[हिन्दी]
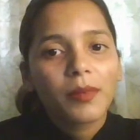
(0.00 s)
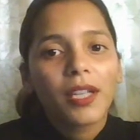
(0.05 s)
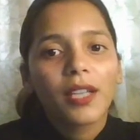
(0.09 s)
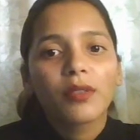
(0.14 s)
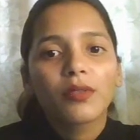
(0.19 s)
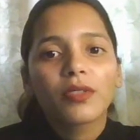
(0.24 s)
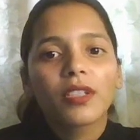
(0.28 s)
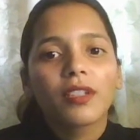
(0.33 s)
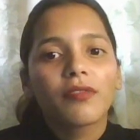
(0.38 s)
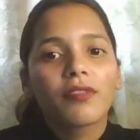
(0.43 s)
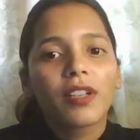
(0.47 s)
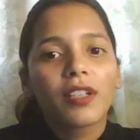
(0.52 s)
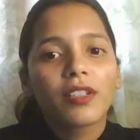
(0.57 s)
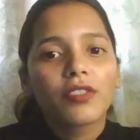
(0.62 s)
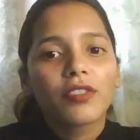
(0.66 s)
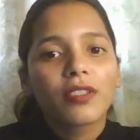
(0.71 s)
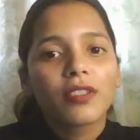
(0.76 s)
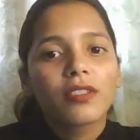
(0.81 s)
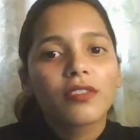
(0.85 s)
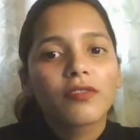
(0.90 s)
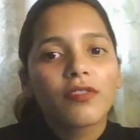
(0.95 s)
कॉन्सेप्ट है उसके
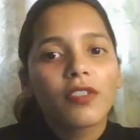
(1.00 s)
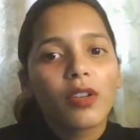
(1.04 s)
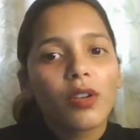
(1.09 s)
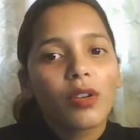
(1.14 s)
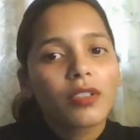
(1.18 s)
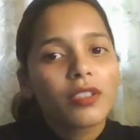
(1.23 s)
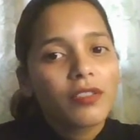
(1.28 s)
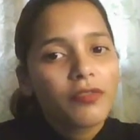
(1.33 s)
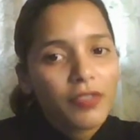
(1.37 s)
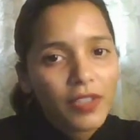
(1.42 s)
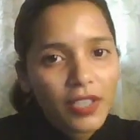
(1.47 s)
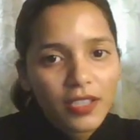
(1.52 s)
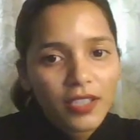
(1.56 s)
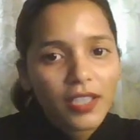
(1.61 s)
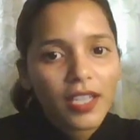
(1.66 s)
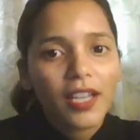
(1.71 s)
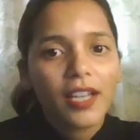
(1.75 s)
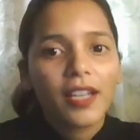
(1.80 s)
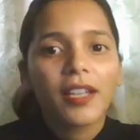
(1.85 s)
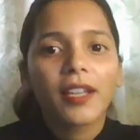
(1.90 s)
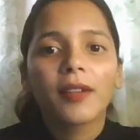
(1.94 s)
फंक्शंस
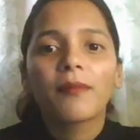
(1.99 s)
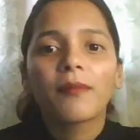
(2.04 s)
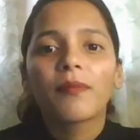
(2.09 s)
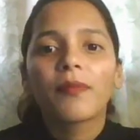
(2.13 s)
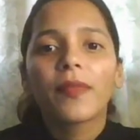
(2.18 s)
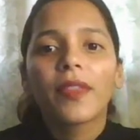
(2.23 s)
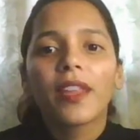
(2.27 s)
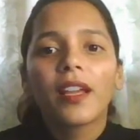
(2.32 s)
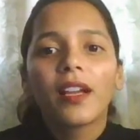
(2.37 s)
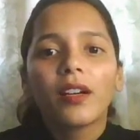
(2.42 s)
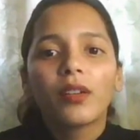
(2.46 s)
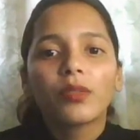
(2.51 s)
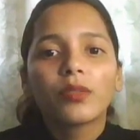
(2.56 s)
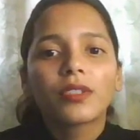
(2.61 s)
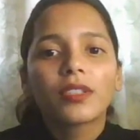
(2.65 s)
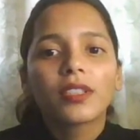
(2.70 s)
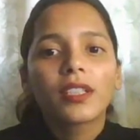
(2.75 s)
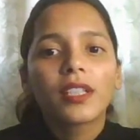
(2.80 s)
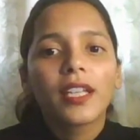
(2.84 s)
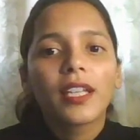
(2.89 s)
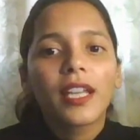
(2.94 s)
फिलोसफीज़ क्या हैं
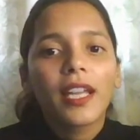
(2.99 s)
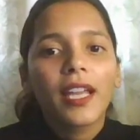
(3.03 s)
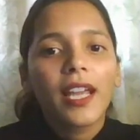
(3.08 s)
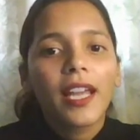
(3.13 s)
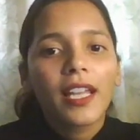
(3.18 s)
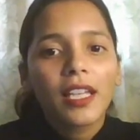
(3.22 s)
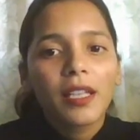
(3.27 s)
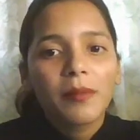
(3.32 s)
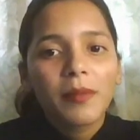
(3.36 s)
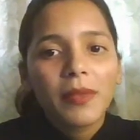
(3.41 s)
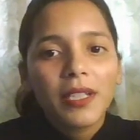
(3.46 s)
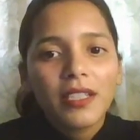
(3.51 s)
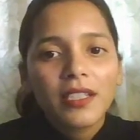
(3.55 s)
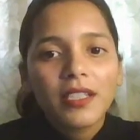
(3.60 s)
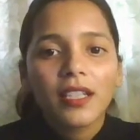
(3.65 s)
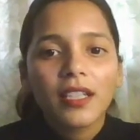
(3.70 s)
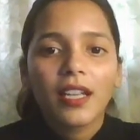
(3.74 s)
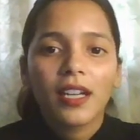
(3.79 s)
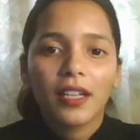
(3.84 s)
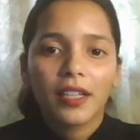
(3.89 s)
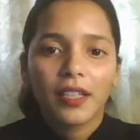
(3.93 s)
उसके
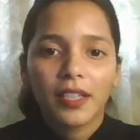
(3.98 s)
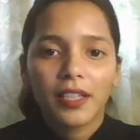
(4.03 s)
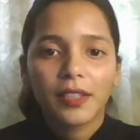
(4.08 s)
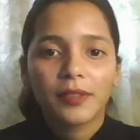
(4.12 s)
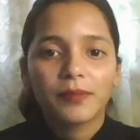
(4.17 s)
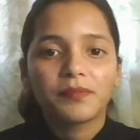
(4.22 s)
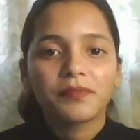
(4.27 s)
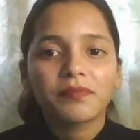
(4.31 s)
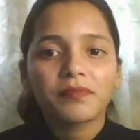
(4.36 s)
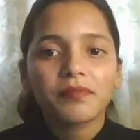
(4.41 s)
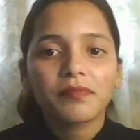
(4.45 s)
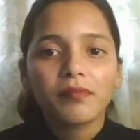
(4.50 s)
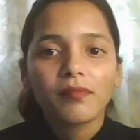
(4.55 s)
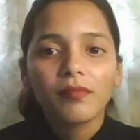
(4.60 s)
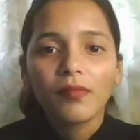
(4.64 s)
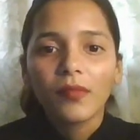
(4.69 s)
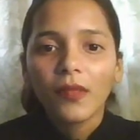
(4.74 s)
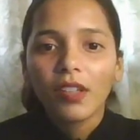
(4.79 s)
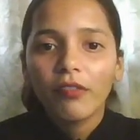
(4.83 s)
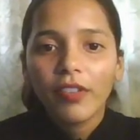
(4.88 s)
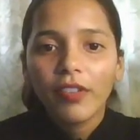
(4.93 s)
एलिमेंट्स क्या हैं
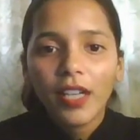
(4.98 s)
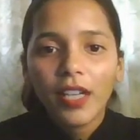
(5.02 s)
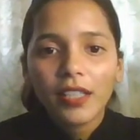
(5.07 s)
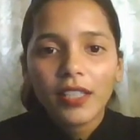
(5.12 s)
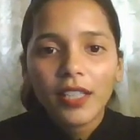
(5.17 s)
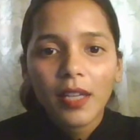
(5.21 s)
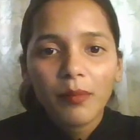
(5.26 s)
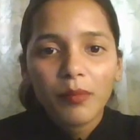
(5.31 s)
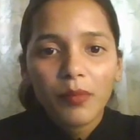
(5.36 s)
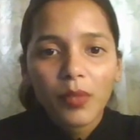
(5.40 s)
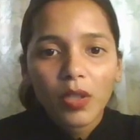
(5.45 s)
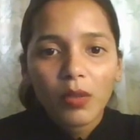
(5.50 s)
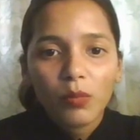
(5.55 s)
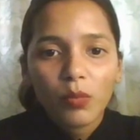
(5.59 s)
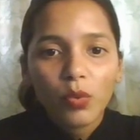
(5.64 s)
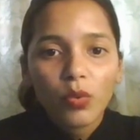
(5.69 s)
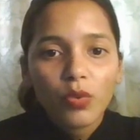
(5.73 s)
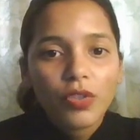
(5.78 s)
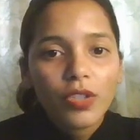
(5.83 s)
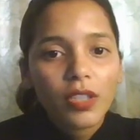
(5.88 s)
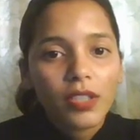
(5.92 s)
फिर आता है
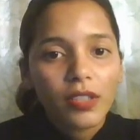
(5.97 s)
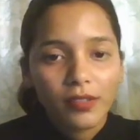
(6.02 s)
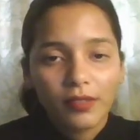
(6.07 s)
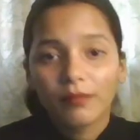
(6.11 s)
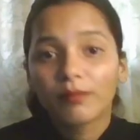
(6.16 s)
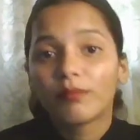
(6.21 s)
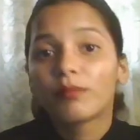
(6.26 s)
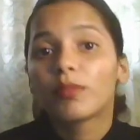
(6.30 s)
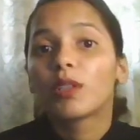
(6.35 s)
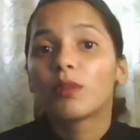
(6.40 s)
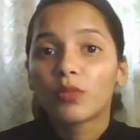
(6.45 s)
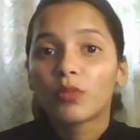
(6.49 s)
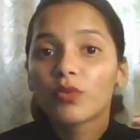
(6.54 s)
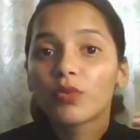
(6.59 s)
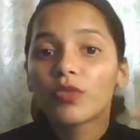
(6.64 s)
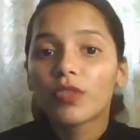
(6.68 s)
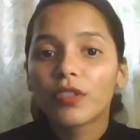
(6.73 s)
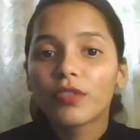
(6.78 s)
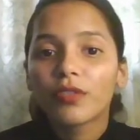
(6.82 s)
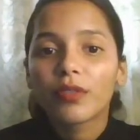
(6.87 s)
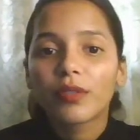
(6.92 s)
प्रमोशन
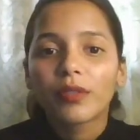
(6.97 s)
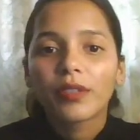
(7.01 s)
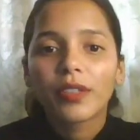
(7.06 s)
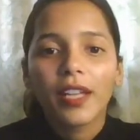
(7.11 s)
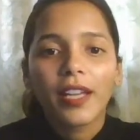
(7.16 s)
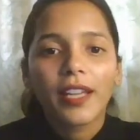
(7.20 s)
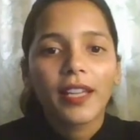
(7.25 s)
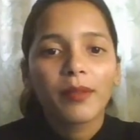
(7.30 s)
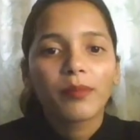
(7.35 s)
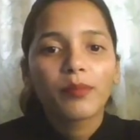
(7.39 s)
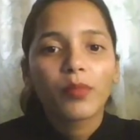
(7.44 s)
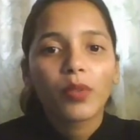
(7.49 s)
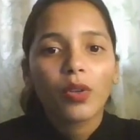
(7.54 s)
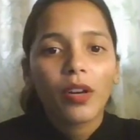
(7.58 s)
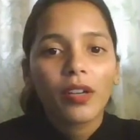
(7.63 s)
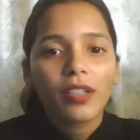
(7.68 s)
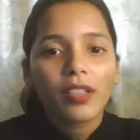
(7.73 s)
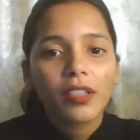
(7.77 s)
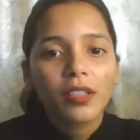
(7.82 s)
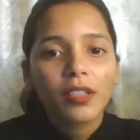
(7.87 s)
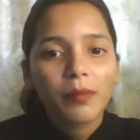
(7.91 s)
प्रमोशन जो होता है
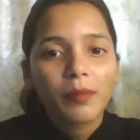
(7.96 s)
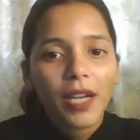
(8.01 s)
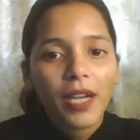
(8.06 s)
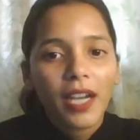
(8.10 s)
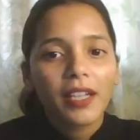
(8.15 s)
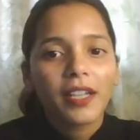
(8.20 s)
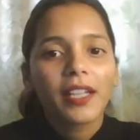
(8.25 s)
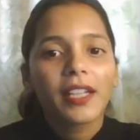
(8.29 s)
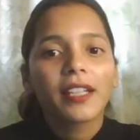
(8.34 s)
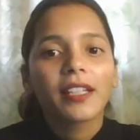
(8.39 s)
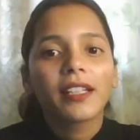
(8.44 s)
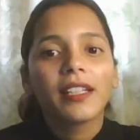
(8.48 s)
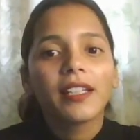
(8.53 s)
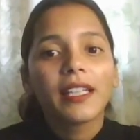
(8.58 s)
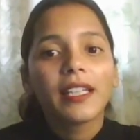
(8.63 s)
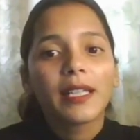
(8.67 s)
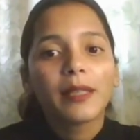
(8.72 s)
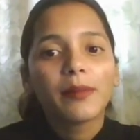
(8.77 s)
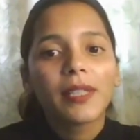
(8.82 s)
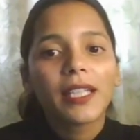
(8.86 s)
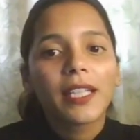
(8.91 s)
प्रोडक्ट
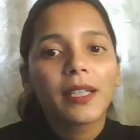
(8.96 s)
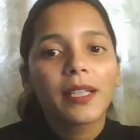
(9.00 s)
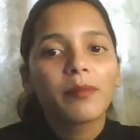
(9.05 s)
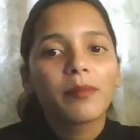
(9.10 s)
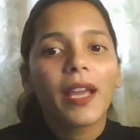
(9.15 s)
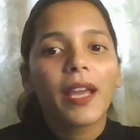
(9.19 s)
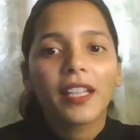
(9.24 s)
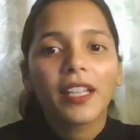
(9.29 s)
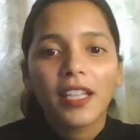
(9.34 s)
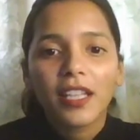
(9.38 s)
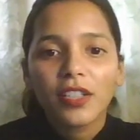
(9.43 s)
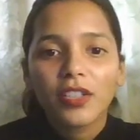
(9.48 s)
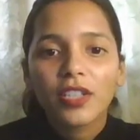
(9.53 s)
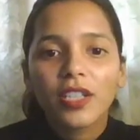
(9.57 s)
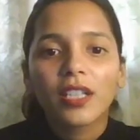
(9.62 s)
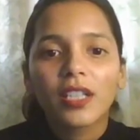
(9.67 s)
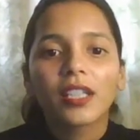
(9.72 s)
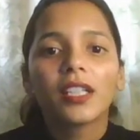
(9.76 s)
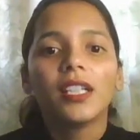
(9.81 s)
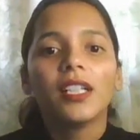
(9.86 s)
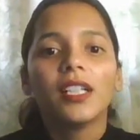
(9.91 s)
ब्रांडिंग लेबलिंग
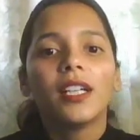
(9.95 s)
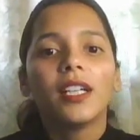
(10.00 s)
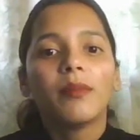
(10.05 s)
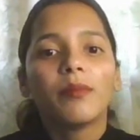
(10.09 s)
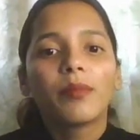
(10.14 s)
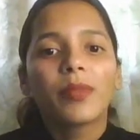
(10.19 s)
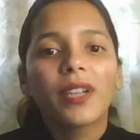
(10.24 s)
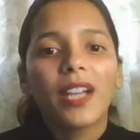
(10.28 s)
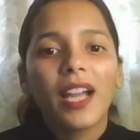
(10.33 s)
पैकेजिंग